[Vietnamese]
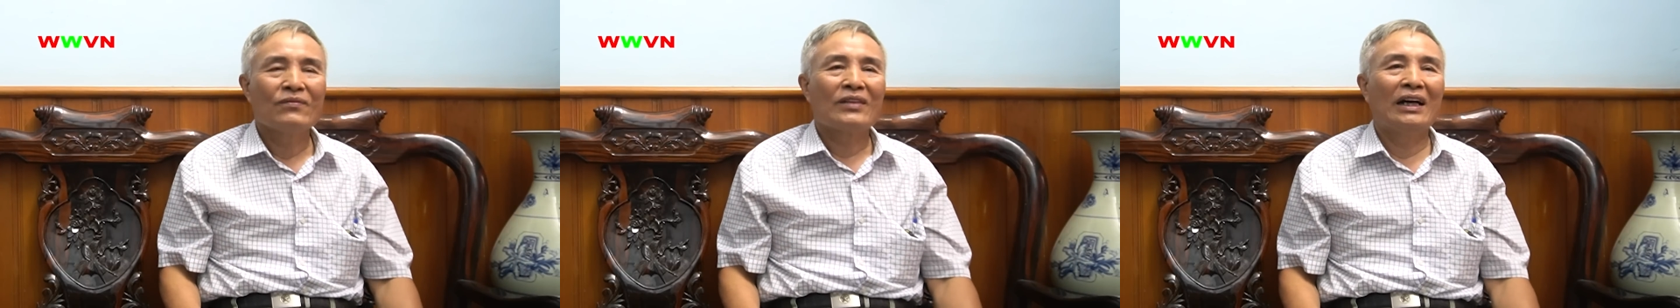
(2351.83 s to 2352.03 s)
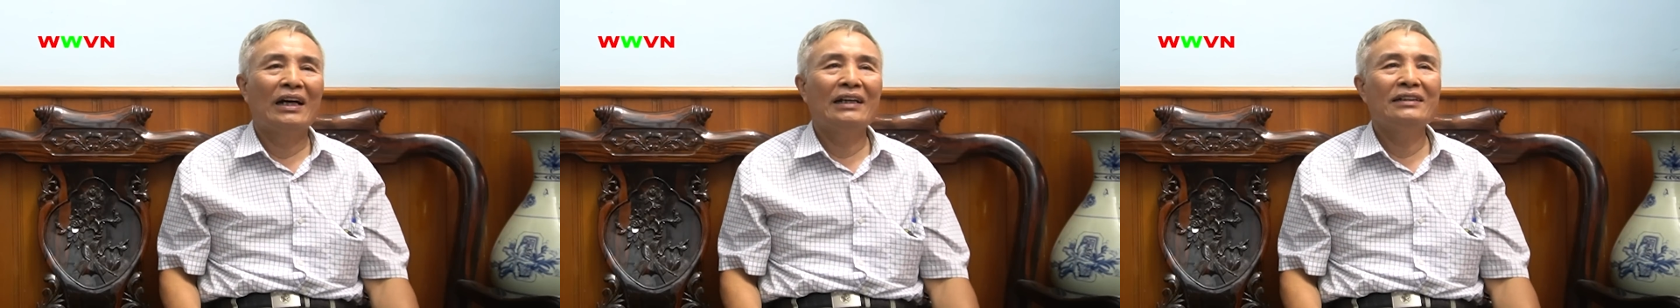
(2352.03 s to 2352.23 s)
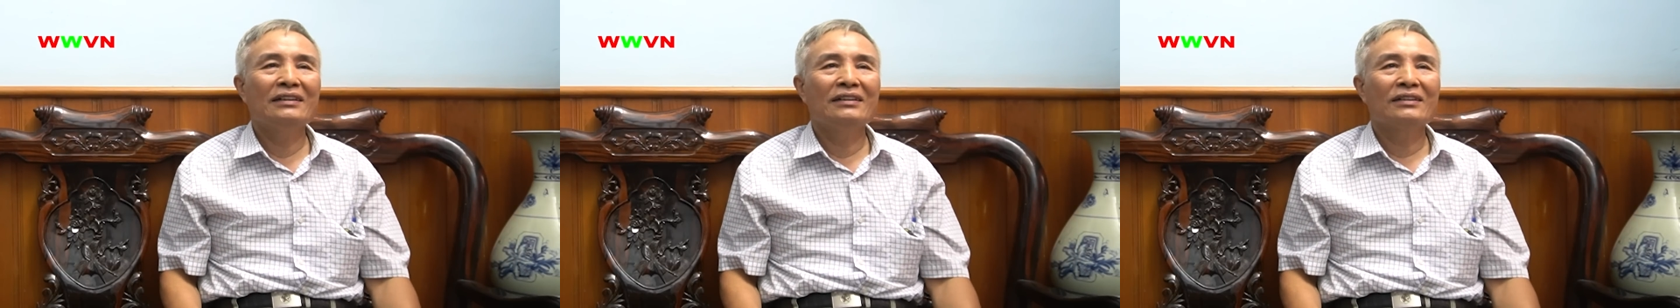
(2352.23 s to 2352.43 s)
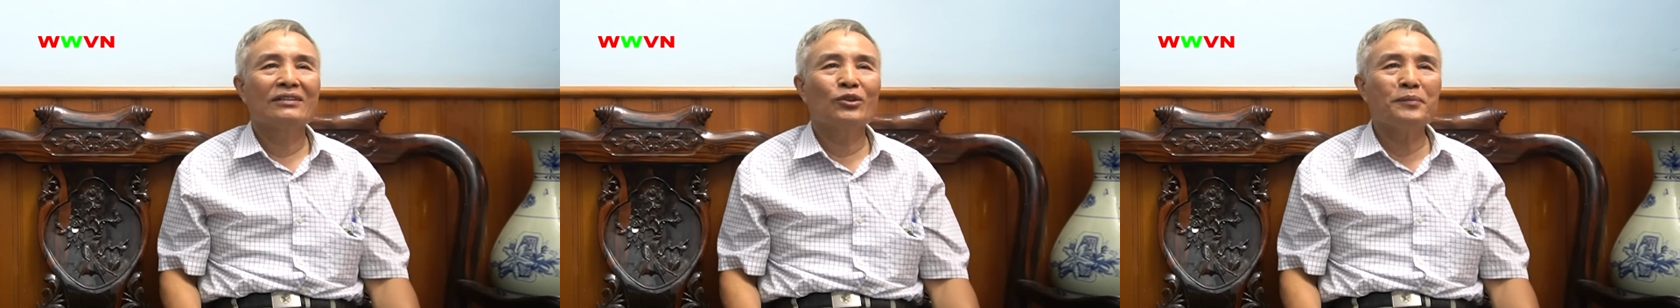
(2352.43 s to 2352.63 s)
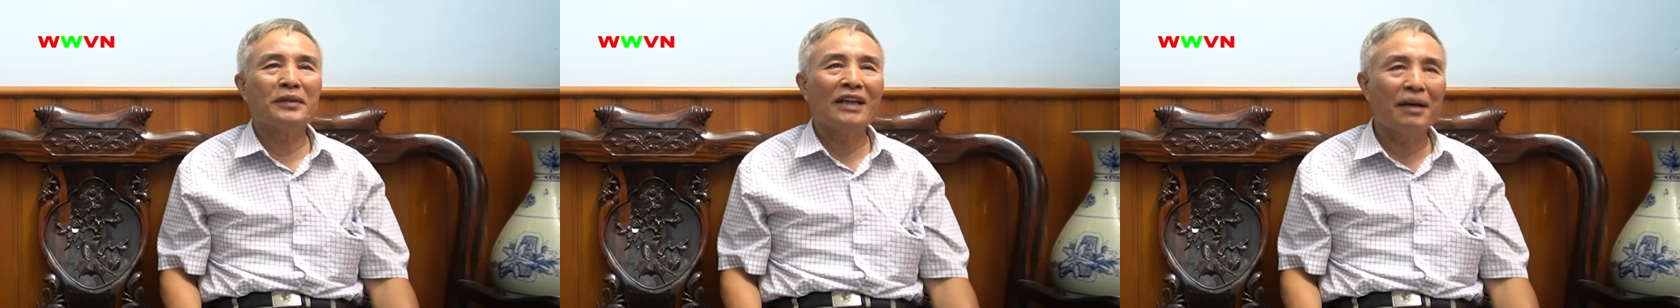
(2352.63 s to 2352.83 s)
Đấy,
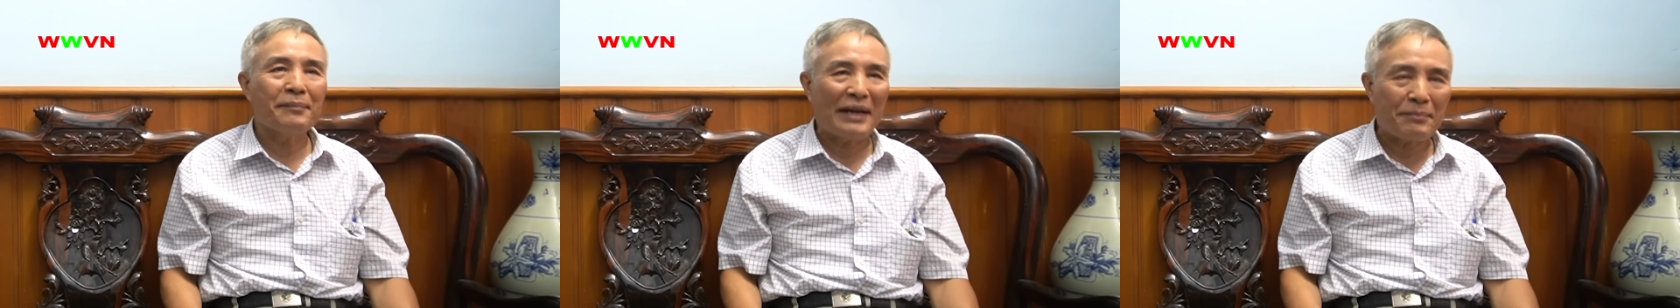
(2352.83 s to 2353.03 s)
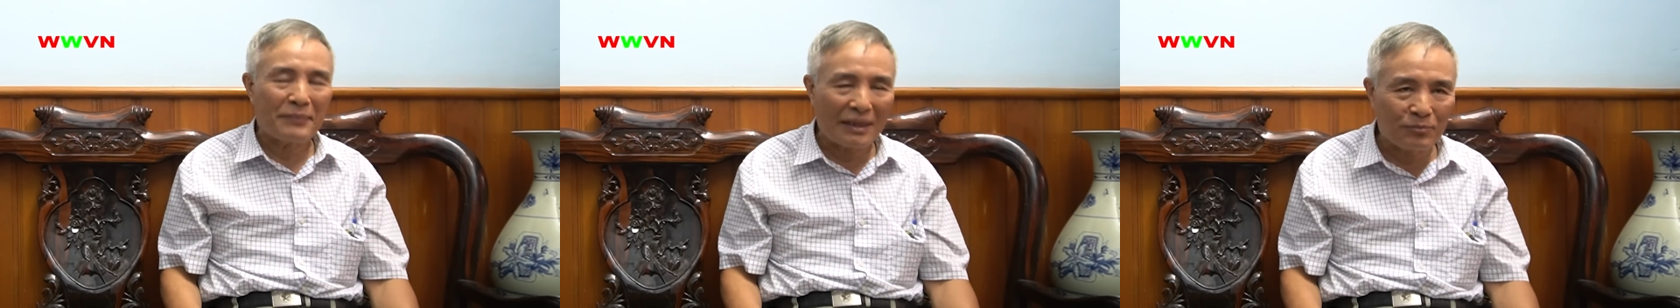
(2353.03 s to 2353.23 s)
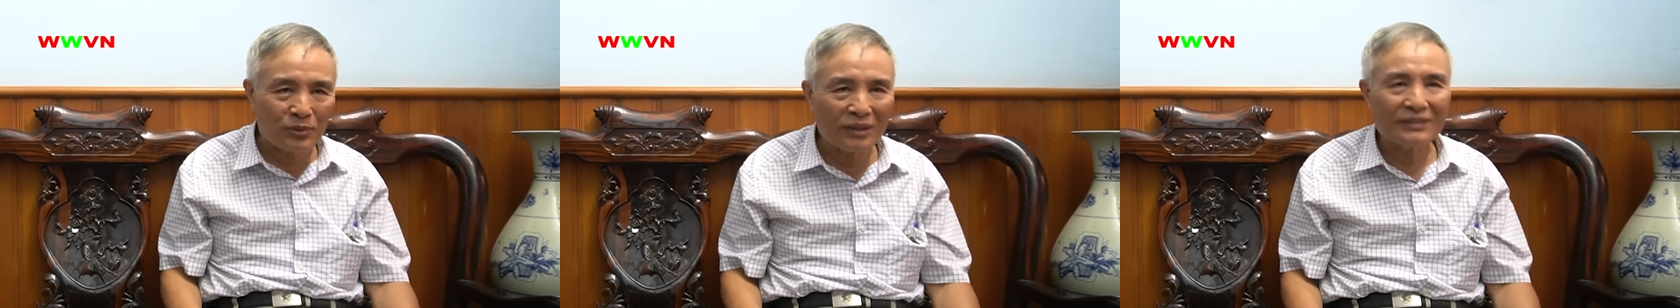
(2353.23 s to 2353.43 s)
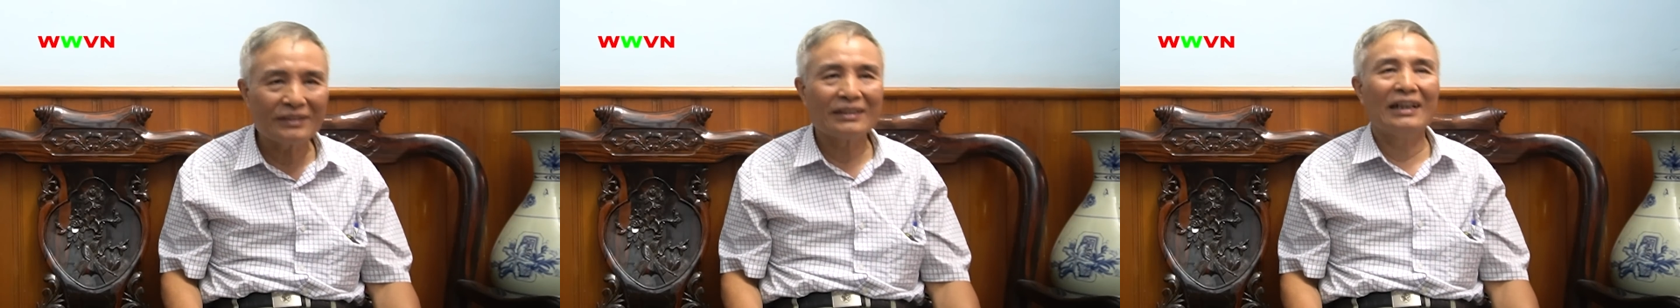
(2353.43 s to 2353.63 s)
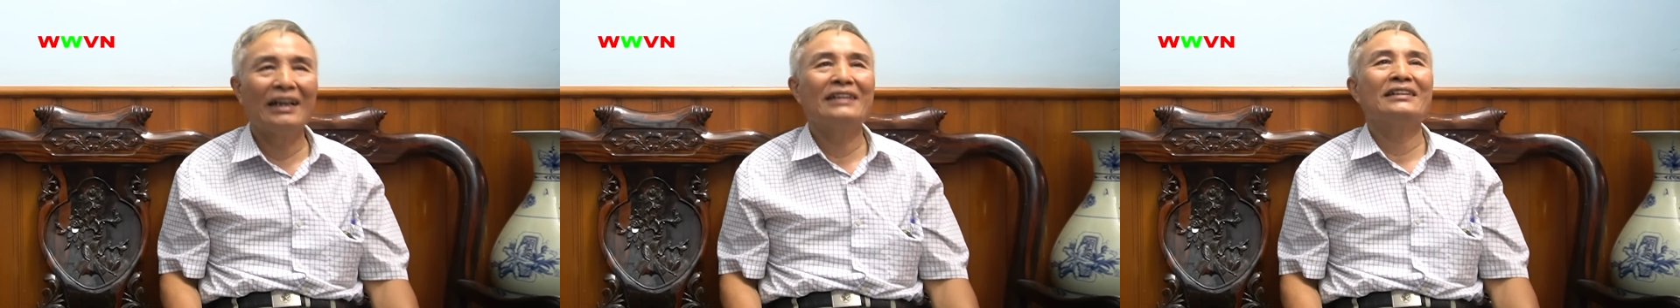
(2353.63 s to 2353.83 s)
tôi bảo đờ mẹ mày nằm xuống.
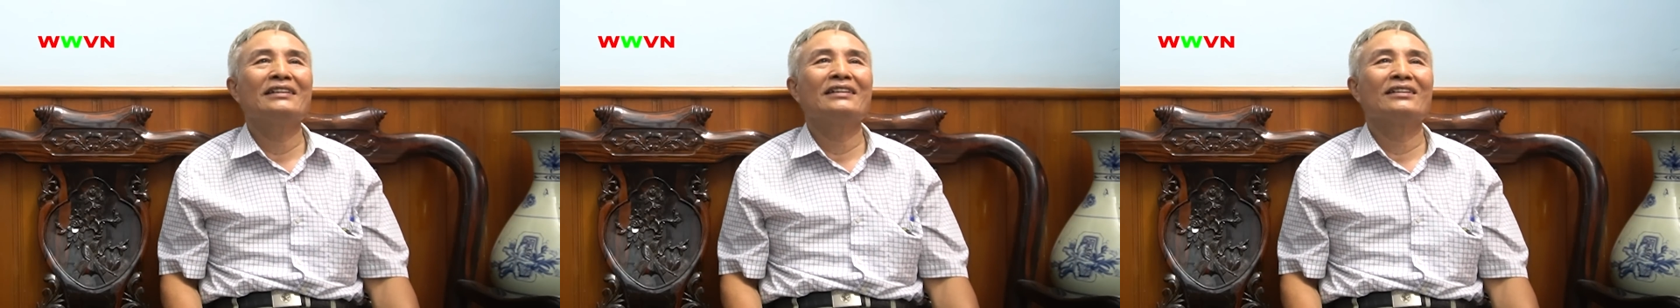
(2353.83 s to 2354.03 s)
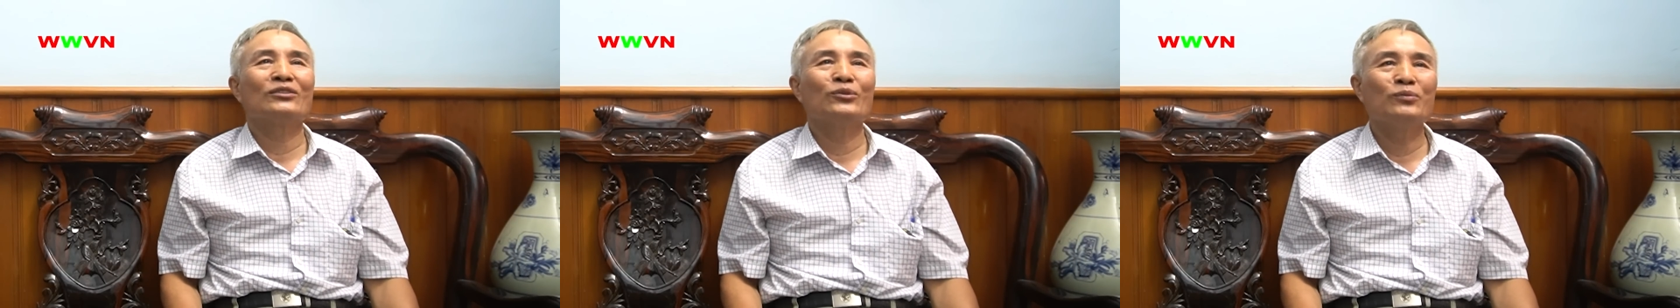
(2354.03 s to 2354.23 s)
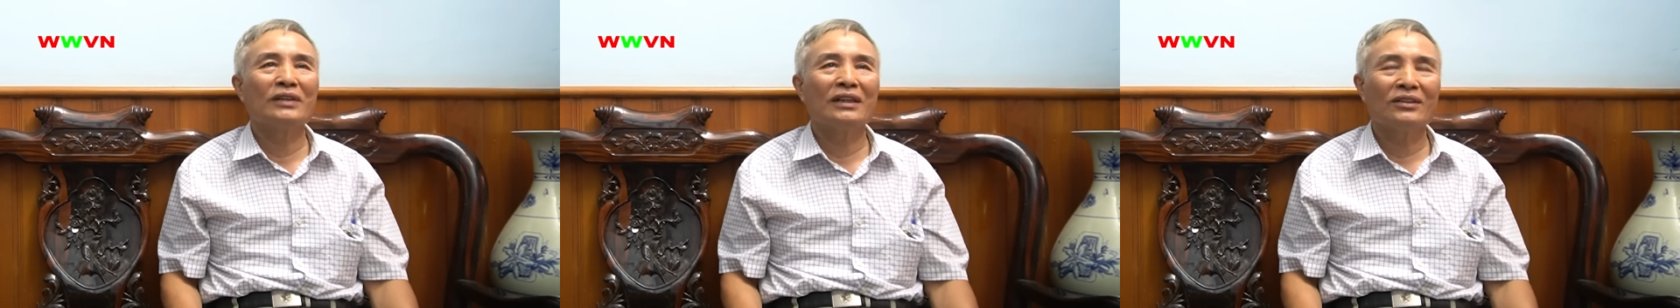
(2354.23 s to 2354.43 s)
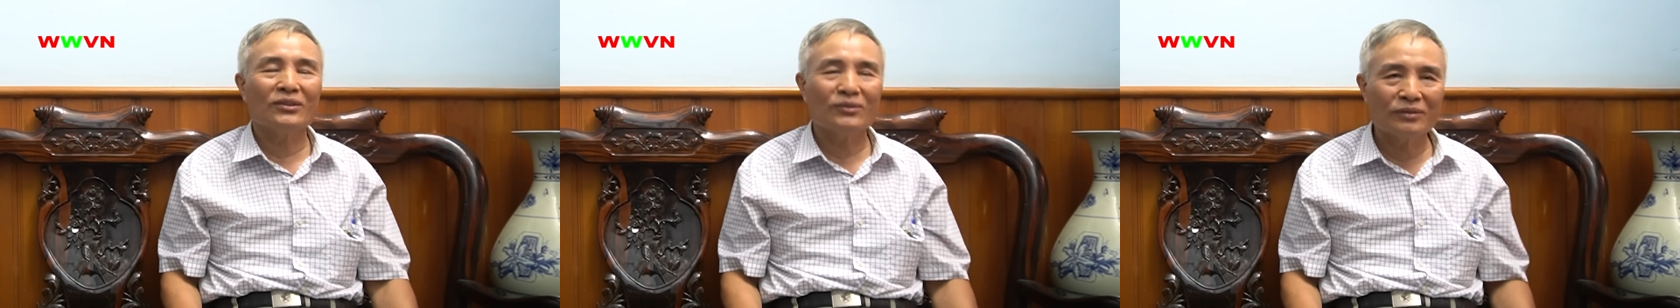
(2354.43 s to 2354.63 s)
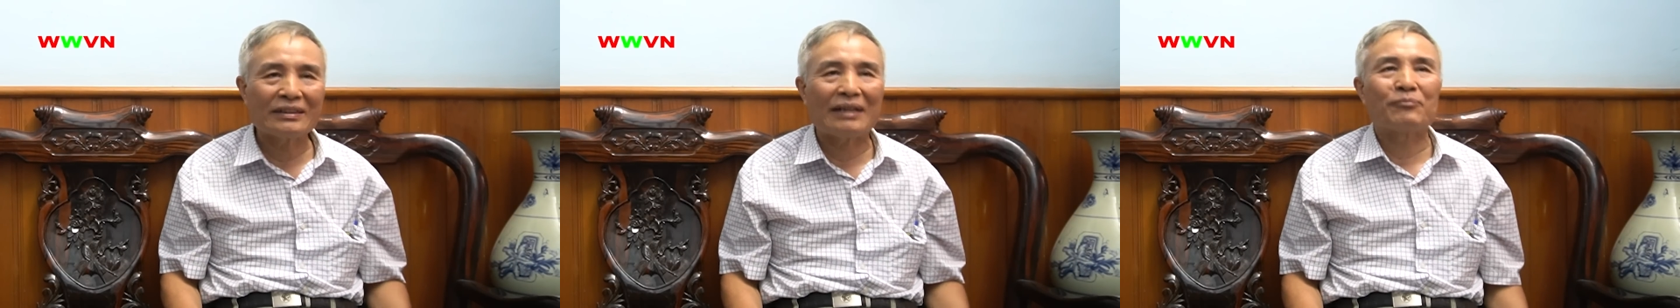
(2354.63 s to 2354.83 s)
Đấy, thế thằng Trung là nó
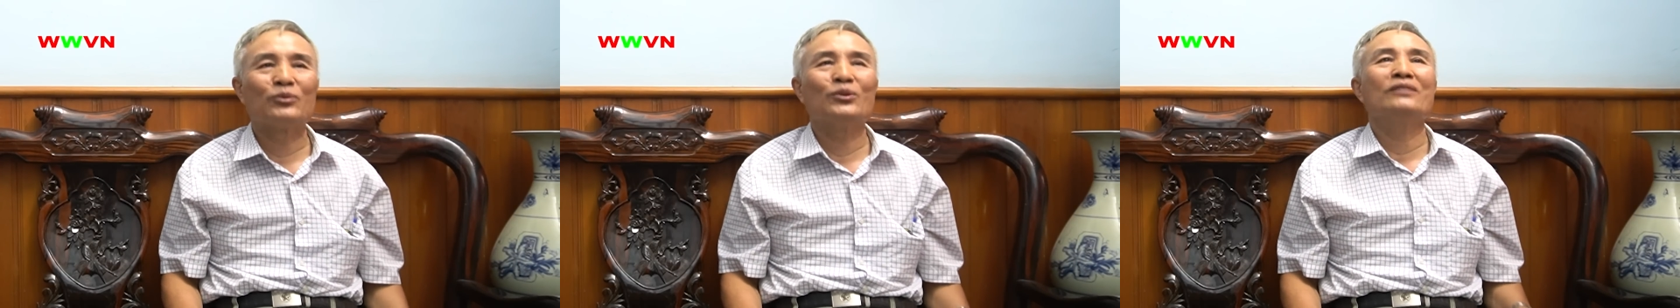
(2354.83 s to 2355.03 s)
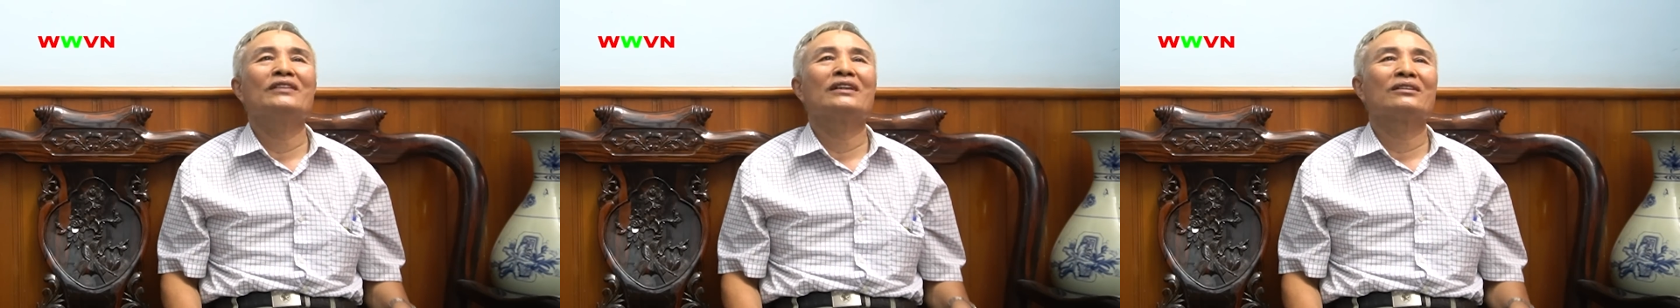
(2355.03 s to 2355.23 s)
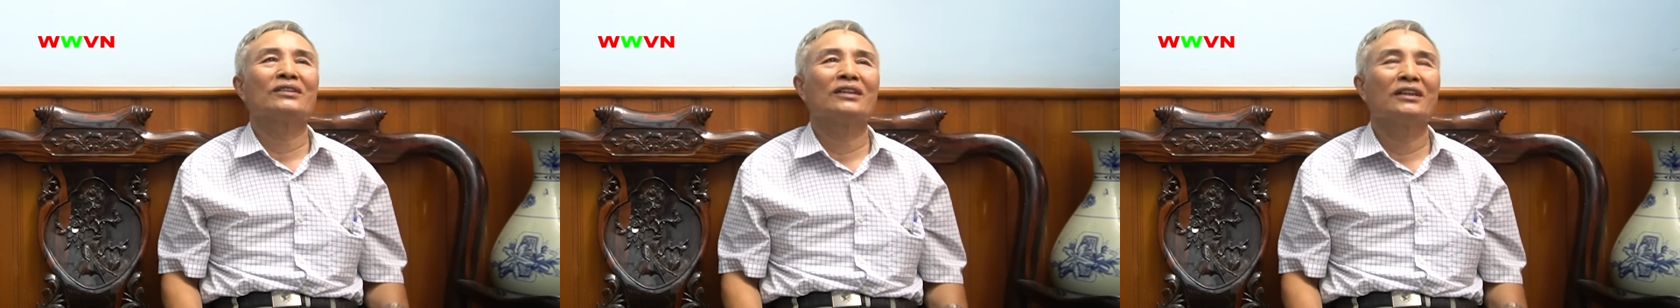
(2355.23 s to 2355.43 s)
cũng nằm xuống. Và